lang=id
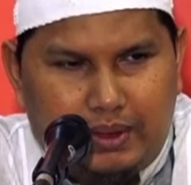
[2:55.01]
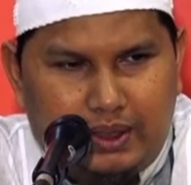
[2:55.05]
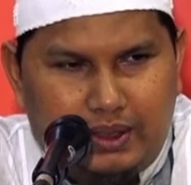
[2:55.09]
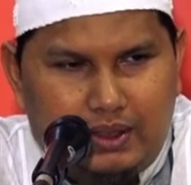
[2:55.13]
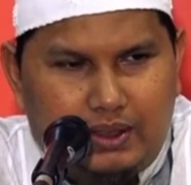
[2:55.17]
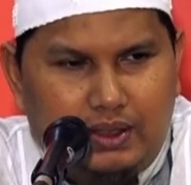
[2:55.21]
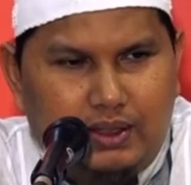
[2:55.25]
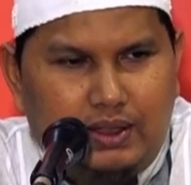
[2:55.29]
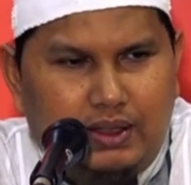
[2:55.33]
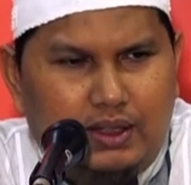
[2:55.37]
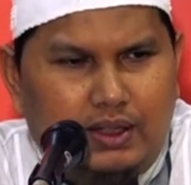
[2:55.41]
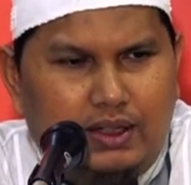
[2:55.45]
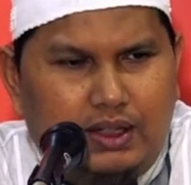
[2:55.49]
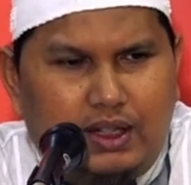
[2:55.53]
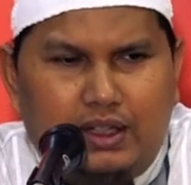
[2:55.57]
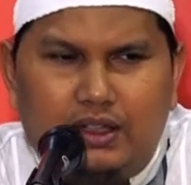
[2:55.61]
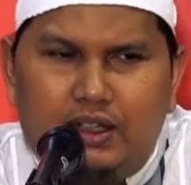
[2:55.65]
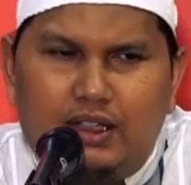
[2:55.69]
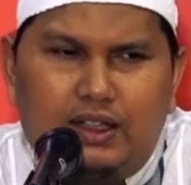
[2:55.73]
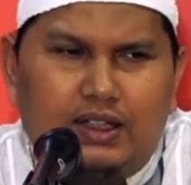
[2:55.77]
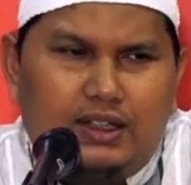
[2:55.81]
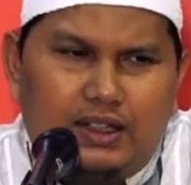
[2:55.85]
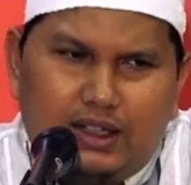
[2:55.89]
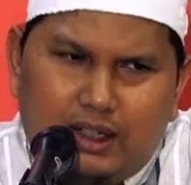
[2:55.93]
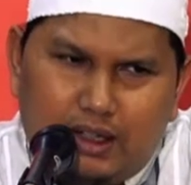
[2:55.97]

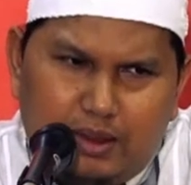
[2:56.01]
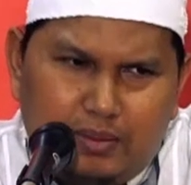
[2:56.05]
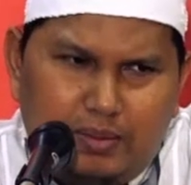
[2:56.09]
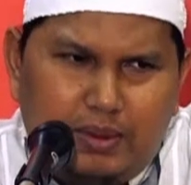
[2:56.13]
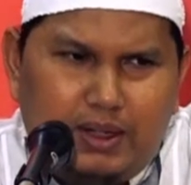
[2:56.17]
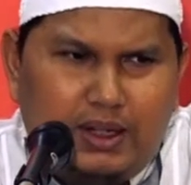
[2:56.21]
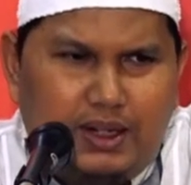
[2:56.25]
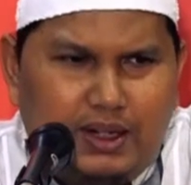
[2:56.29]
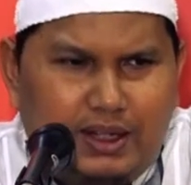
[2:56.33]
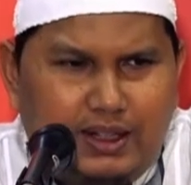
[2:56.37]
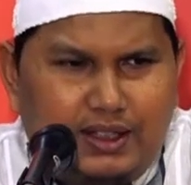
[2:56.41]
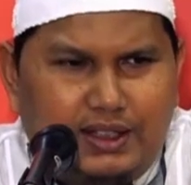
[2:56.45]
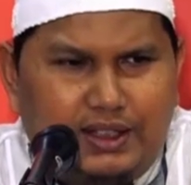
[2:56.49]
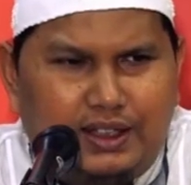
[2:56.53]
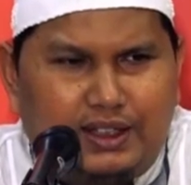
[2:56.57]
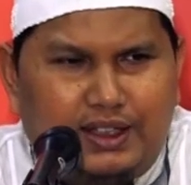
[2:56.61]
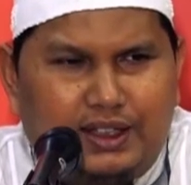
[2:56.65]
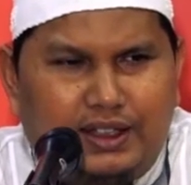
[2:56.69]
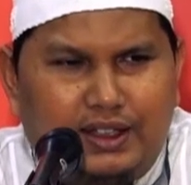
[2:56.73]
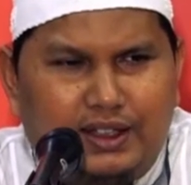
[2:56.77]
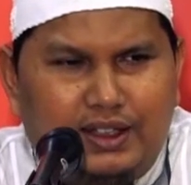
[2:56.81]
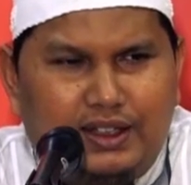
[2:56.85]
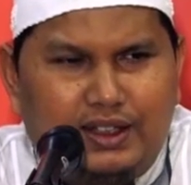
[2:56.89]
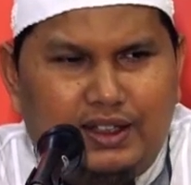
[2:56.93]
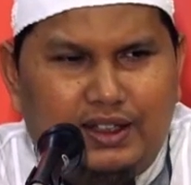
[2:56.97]
Nanti kita kembali
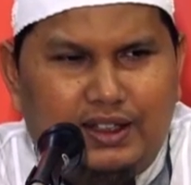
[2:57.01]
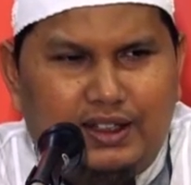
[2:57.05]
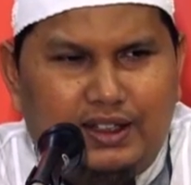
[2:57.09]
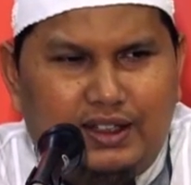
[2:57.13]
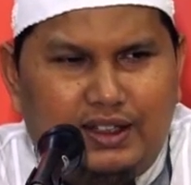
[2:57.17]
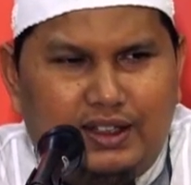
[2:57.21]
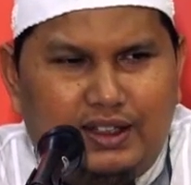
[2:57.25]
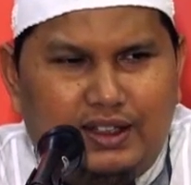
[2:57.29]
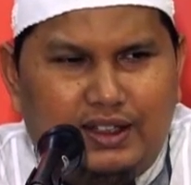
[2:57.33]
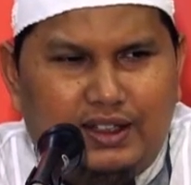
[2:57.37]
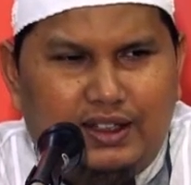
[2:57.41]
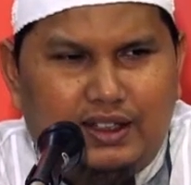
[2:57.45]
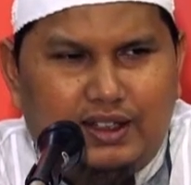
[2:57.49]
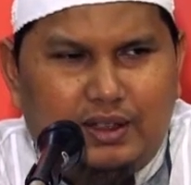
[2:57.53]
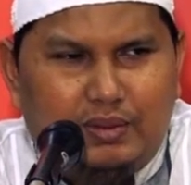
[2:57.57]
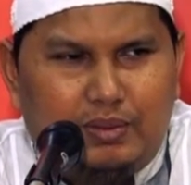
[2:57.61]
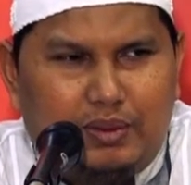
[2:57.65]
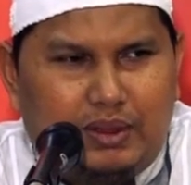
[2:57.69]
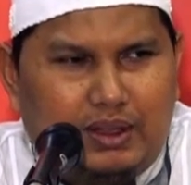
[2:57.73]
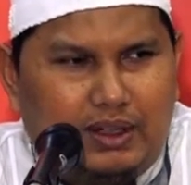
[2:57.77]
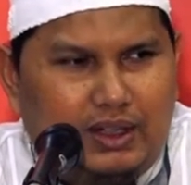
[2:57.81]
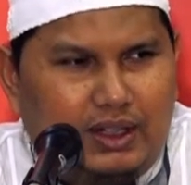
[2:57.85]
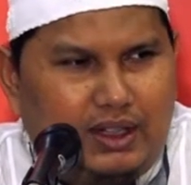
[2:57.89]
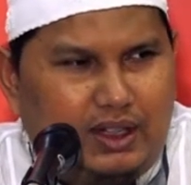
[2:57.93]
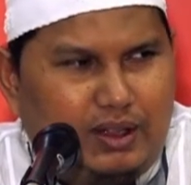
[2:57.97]
lagi
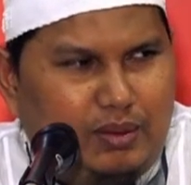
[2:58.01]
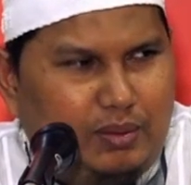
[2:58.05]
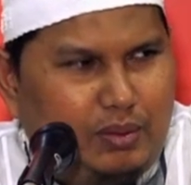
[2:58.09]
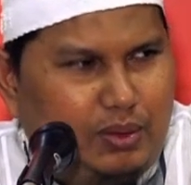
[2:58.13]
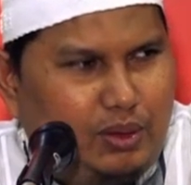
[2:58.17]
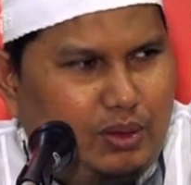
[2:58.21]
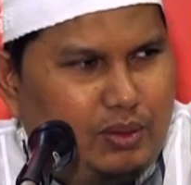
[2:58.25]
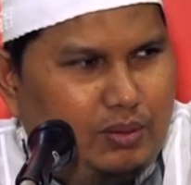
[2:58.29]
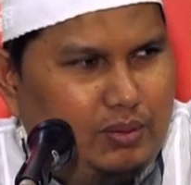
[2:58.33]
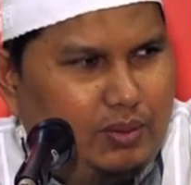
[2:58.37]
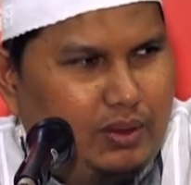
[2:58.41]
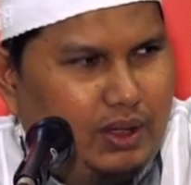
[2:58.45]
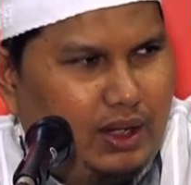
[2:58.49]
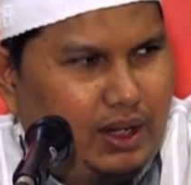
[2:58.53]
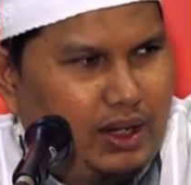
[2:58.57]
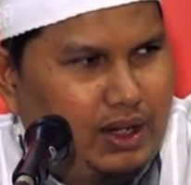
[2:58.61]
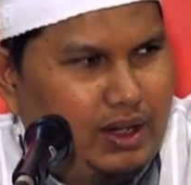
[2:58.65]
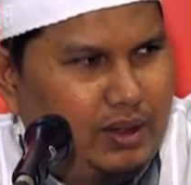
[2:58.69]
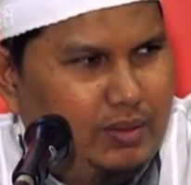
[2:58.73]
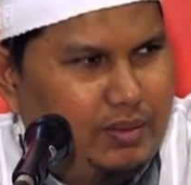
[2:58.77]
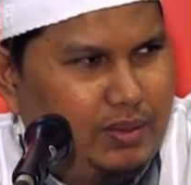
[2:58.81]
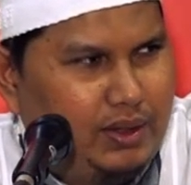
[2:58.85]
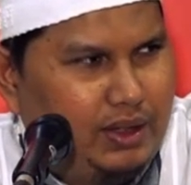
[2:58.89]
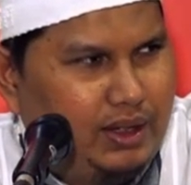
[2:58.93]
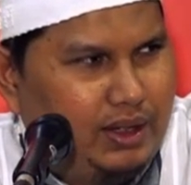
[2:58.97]
kepada yang belum
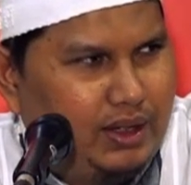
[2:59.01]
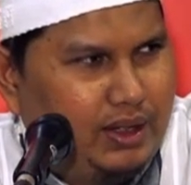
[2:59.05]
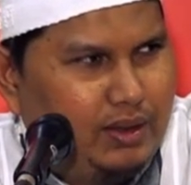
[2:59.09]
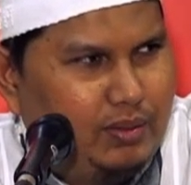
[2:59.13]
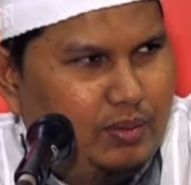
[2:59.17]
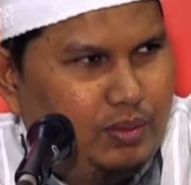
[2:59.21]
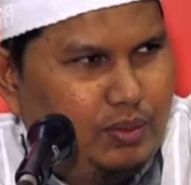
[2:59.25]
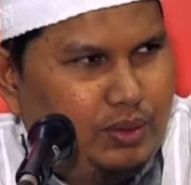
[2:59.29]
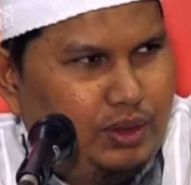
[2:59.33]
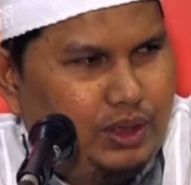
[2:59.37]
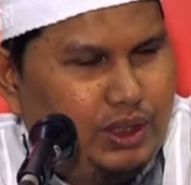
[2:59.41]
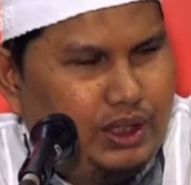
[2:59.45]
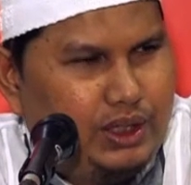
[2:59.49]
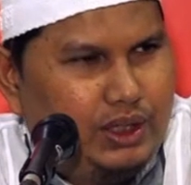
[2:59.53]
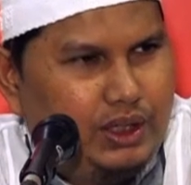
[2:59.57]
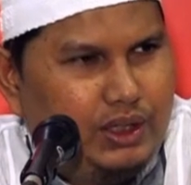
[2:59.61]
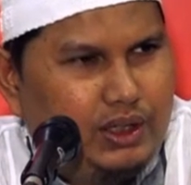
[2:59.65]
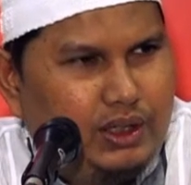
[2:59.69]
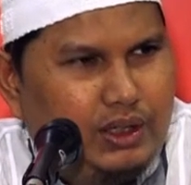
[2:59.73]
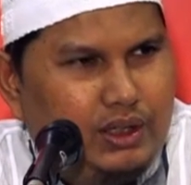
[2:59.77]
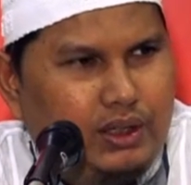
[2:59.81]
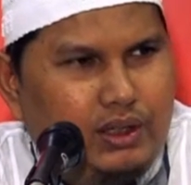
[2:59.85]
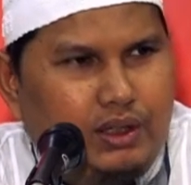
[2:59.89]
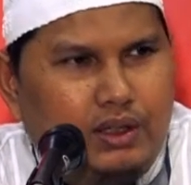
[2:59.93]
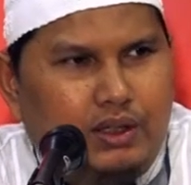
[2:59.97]
karena mengingat
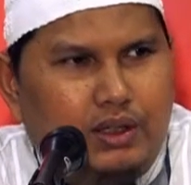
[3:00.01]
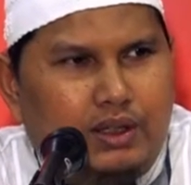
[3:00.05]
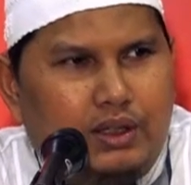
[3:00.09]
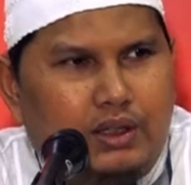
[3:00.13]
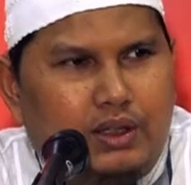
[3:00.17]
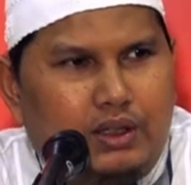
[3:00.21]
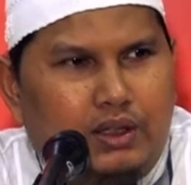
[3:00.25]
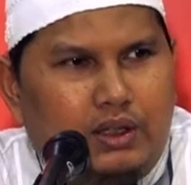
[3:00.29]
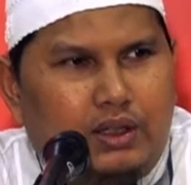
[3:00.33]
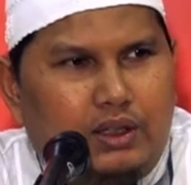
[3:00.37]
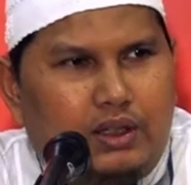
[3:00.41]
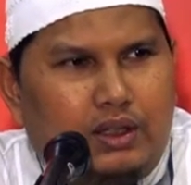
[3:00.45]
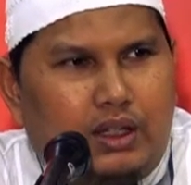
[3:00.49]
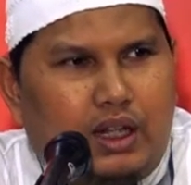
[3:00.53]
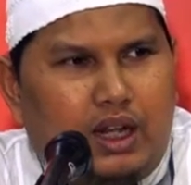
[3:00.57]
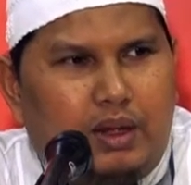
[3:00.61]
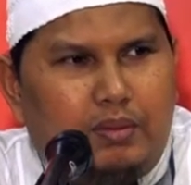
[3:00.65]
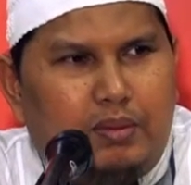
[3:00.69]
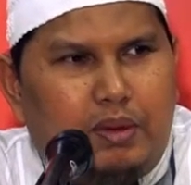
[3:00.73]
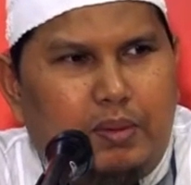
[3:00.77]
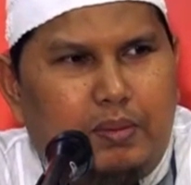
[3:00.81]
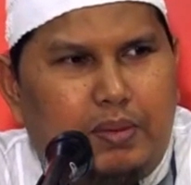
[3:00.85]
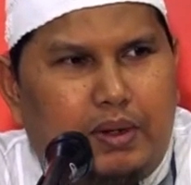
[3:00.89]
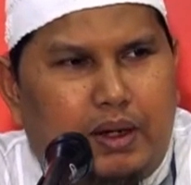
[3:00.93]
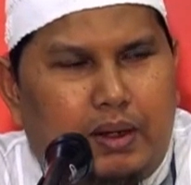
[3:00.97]
mungkin
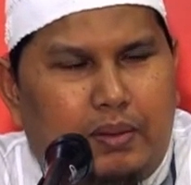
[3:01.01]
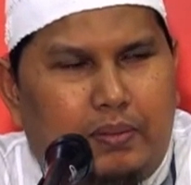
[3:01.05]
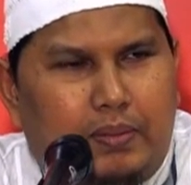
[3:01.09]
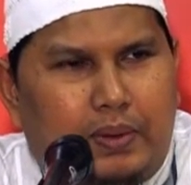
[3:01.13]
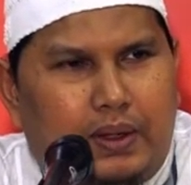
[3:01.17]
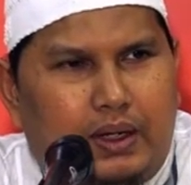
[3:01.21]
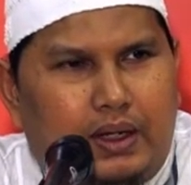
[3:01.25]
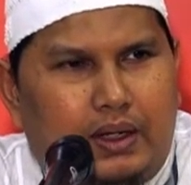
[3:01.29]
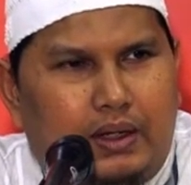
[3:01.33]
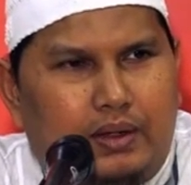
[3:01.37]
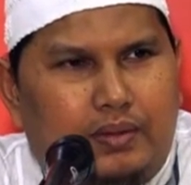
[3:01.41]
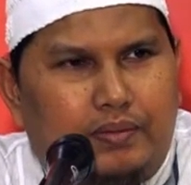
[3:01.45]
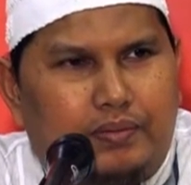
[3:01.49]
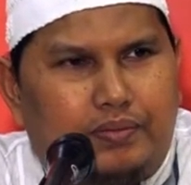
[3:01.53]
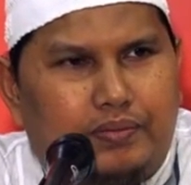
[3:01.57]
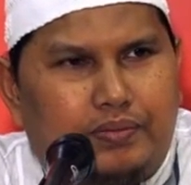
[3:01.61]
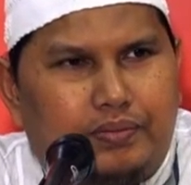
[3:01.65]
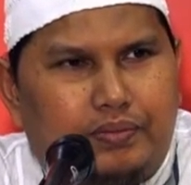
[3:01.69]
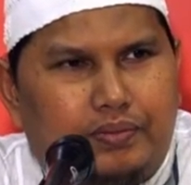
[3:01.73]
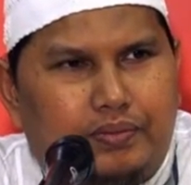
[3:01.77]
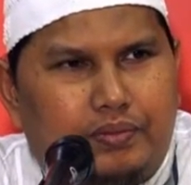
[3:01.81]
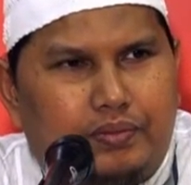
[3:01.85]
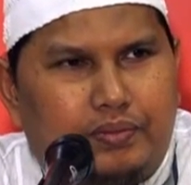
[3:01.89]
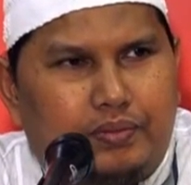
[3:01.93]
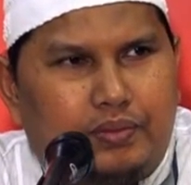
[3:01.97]
dalam beberapa
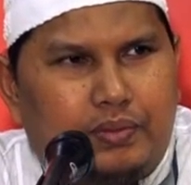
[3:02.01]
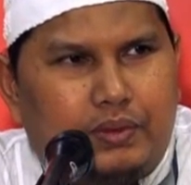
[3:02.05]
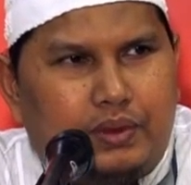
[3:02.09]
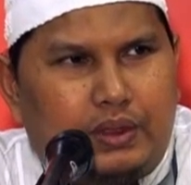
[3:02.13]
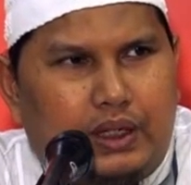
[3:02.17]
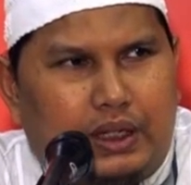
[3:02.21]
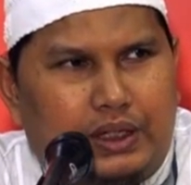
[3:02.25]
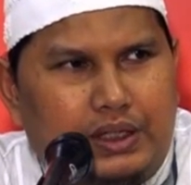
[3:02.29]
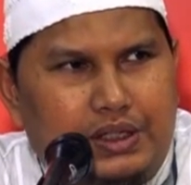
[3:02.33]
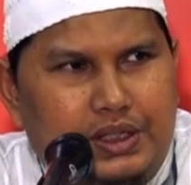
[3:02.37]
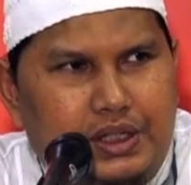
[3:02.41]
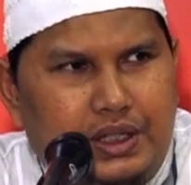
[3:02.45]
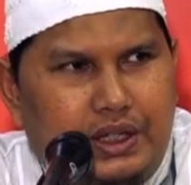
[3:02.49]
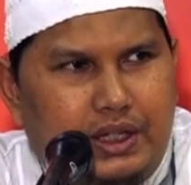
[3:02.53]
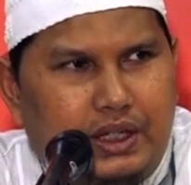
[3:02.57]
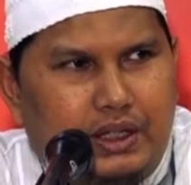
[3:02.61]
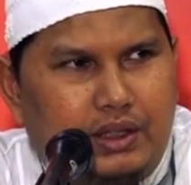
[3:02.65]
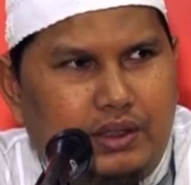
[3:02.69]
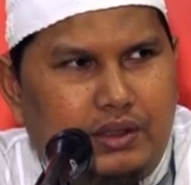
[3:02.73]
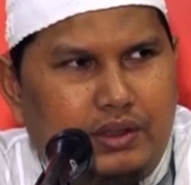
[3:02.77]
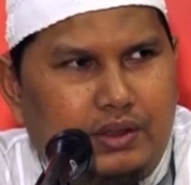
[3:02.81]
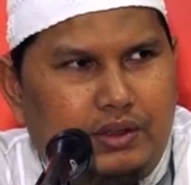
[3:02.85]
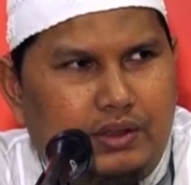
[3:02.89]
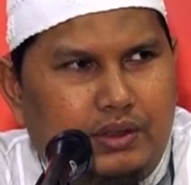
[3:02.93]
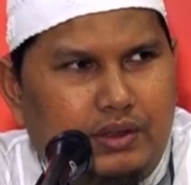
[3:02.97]

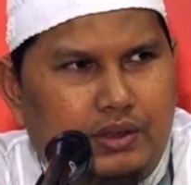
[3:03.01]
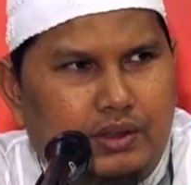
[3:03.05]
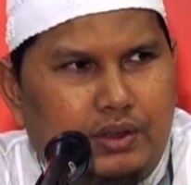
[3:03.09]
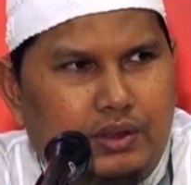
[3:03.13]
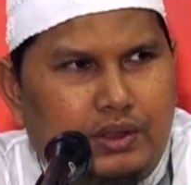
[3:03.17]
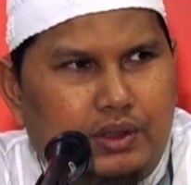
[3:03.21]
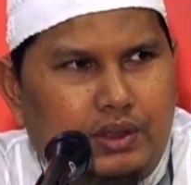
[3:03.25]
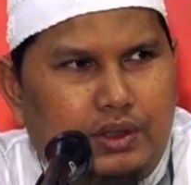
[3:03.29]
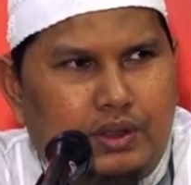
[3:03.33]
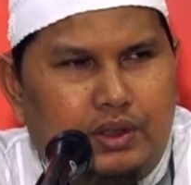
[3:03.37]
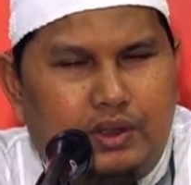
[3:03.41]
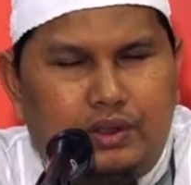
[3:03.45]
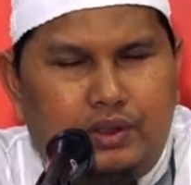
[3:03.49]
kajian